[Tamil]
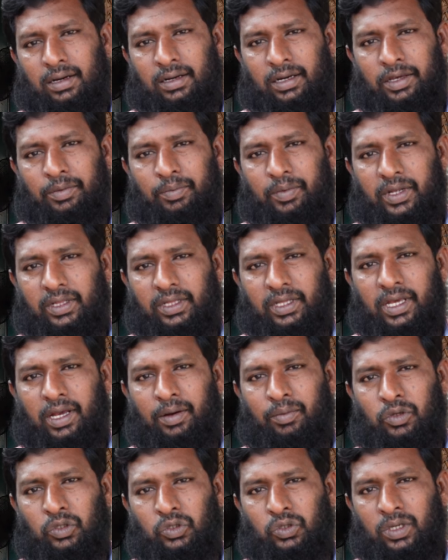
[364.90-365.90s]
அன்னைக்கு பார்த்தீங்க
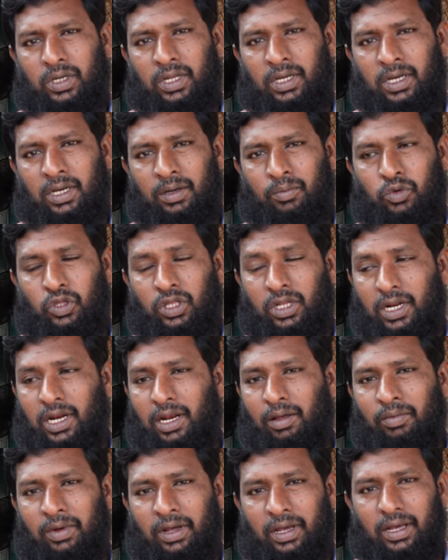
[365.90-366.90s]
அப்படின்னு சொன்னால்
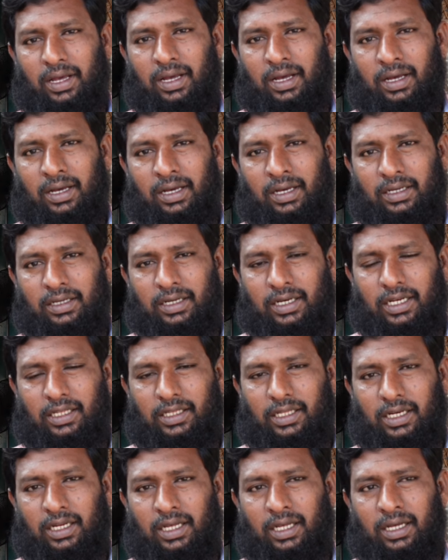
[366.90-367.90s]
புதன்கிழமை
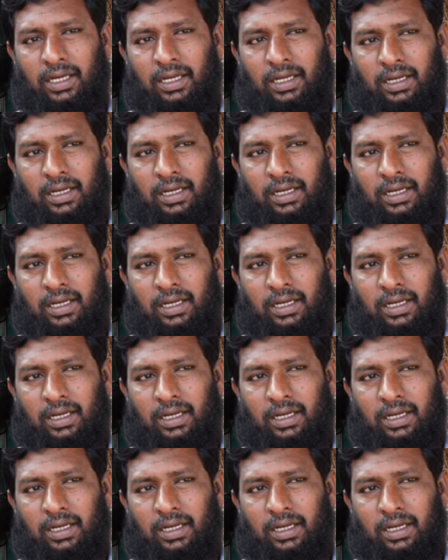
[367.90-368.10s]
கிட்டத்தட்ட